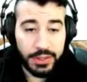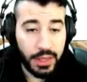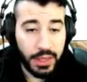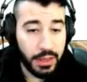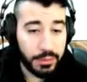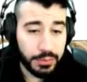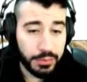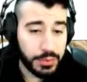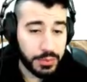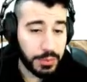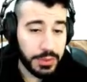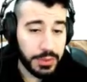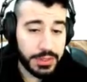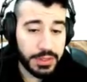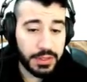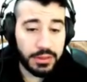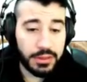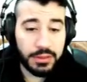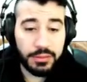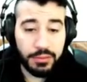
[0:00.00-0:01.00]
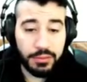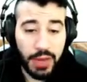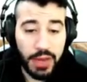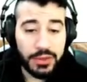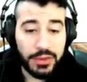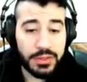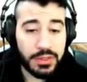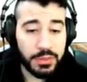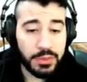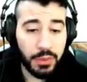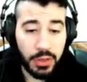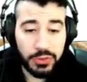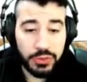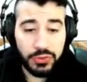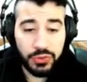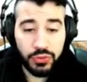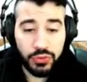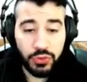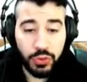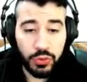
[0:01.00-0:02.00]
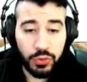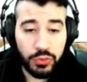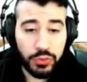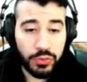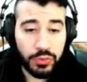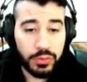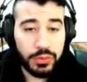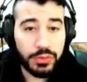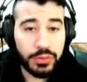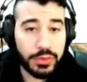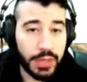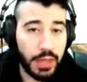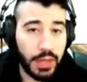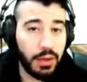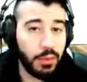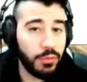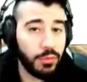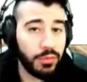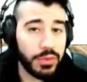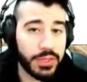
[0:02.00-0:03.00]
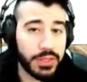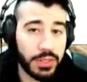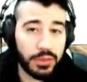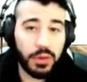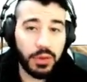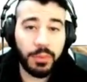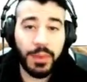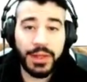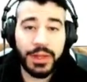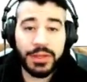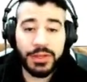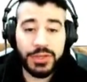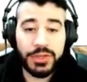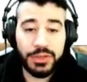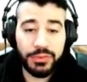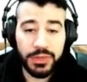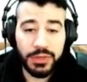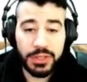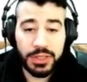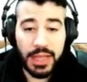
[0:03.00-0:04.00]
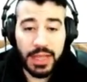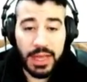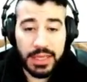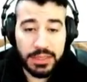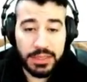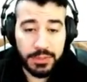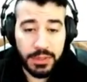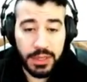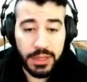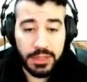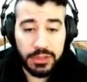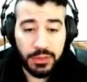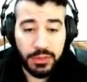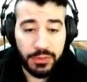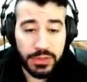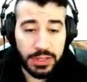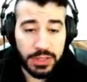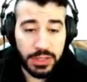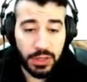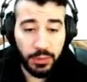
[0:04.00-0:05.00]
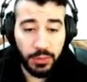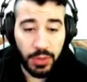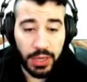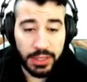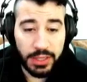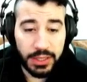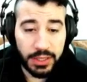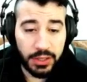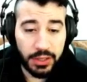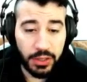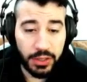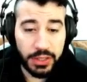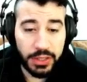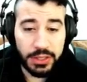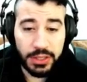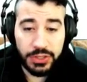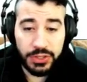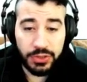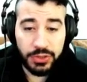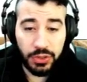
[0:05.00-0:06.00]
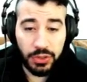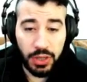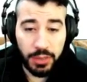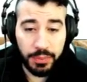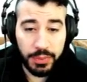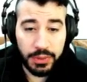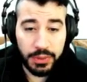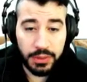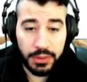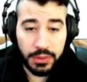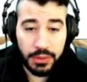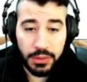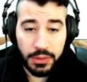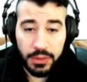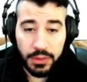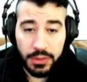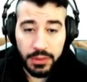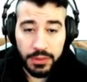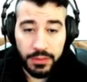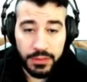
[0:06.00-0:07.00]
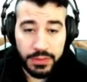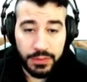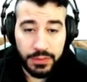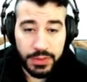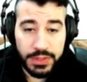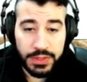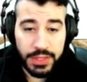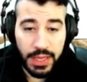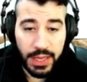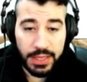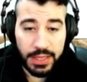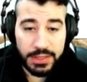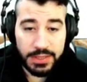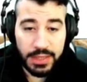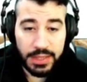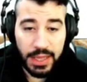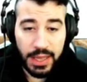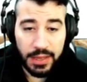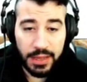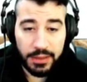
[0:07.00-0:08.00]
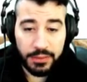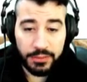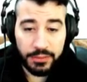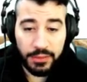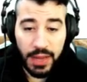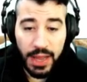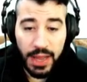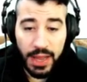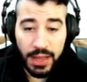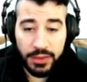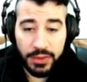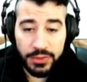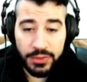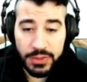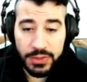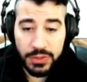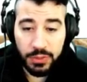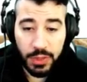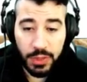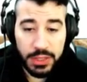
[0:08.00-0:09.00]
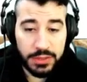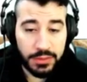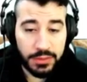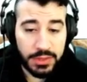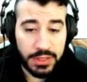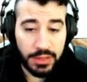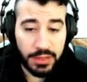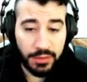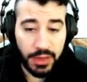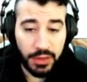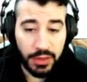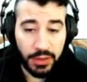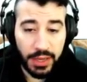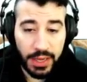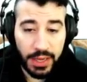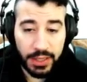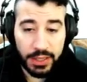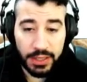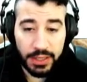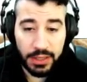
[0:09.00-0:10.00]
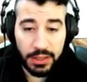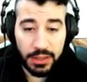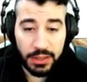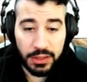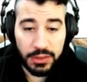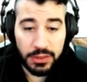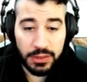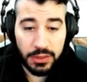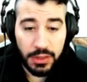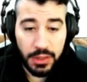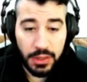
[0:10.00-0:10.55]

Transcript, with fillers: já, tipo assim, vários spots do jogo tem como você dropar energia fantasma. É só você dar uma olhada aqui, ó, item de drop. Se você arrastar vários spots, você vai olhar que,